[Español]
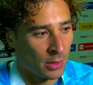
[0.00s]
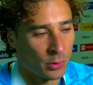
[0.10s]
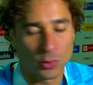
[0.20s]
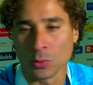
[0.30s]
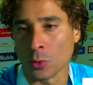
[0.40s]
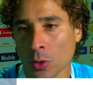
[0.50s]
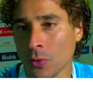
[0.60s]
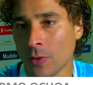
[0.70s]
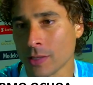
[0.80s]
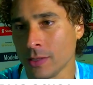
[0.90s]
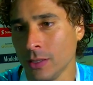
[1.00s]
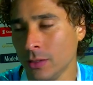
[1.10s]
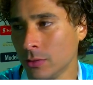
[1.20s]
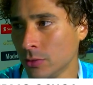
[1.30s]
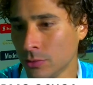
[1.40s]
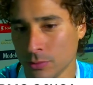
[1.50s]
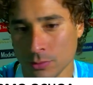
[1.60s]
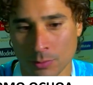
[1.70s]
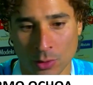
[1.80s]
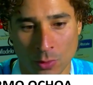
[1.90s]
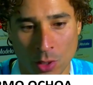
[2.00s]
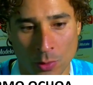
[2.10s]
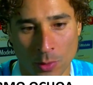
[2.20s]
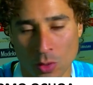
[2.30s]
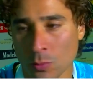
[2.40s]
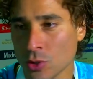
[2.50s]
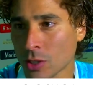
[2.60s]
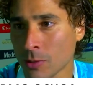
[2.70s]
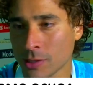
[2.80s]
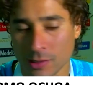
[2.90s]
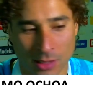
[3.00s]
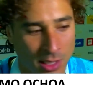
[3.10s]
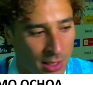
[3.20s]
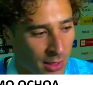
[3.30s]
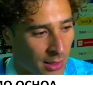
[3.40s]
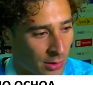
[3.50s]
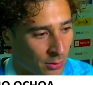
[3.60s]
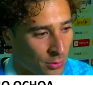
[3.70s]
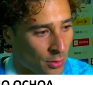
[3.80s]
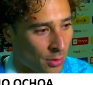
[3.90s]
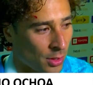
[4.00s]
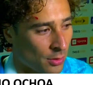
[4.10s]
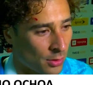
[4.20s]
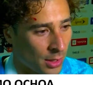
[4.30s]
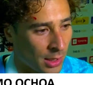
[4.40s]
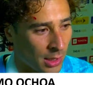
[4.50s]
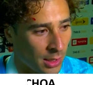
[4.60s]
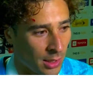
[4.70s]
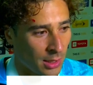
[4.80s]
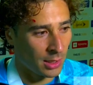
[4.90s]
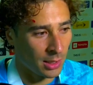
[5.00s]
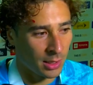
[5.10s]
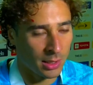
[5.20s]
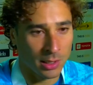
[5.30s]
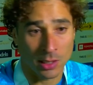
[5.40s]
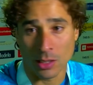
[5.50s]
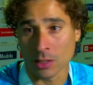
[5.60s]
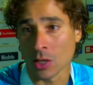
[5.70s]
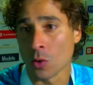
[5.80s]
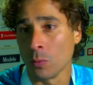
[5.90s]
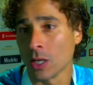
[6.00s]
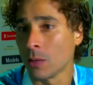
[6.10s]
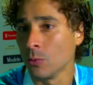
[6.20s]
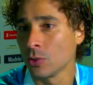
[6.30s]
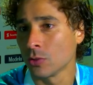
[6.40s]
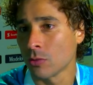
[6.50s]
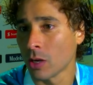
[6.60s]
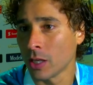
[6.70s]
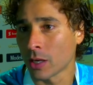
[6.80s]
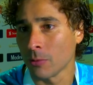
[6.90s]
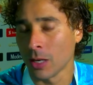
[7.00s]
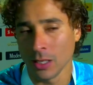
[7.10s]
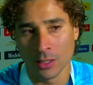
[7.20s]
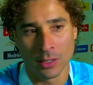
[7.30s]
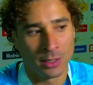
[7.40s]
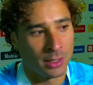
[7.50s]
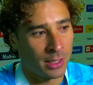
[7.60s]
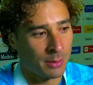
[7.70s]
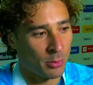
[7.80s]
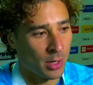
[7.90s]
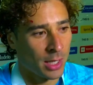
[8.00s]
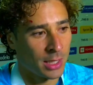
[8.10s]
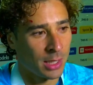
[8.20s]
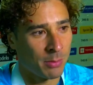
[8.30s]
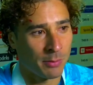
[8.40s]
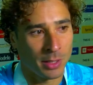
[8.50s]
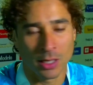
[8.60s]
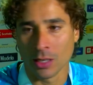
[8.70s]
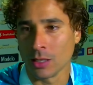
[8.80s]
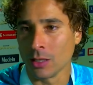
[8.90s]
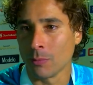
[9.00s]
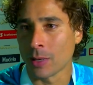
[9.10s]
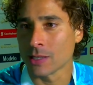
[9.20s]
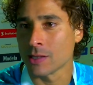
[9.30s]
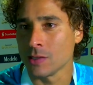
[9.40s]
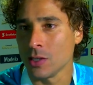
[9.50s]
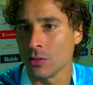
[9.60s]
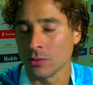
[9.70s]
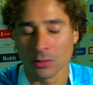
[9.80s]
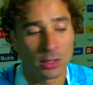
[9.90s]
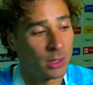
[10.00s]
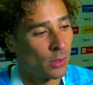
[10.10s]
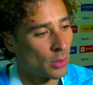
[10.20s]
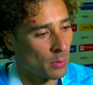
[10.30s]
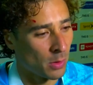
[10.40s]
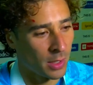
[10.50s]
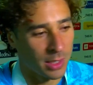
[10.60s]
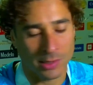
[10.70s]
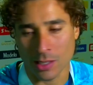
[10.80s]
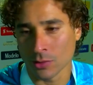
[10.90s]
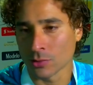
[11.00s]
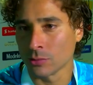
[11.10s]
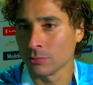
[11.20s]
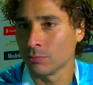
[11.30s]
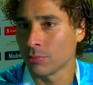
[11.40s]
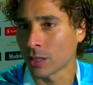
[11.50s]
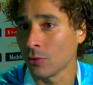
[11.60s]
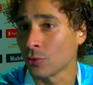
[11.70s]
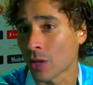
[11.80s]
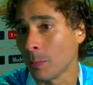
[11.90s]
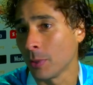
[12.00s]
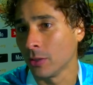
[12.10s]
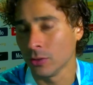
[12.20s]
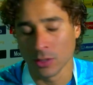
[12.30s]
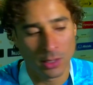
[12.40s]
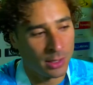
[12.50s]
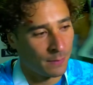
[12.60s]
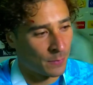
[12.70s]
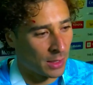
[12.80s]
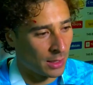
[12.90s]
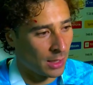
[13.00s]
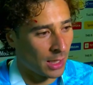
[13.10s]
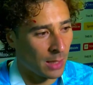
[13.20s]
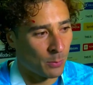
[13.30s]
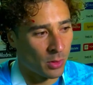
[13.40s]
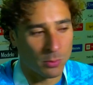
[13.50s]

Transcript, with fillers: no es un torneo fácil, no me ha tocado vivirlo muchas veces y es un torneo que, que te complica mucho cualquier rival que por ahí en el papel parece sencillo y como le dije hace rato son partidos trampa, ¿no? El equipo